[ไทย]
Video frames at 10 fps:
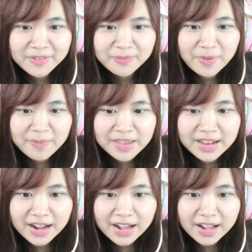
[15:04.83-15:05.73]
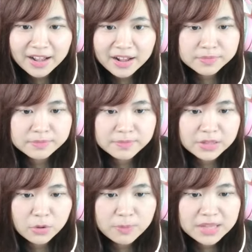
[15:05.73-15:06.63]
ไม่มีนะฮะมัน
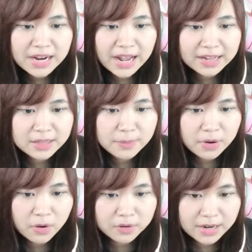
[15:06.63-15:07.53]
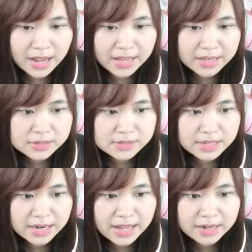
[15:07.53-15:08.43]
ต้องมีทางที่มันออกได้สั
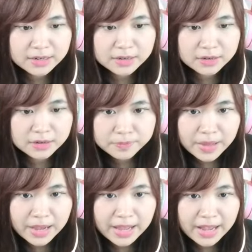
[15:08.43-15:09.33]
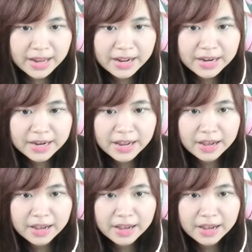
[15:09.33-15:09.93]
กทางหนึ่งไปไงกันอะเด็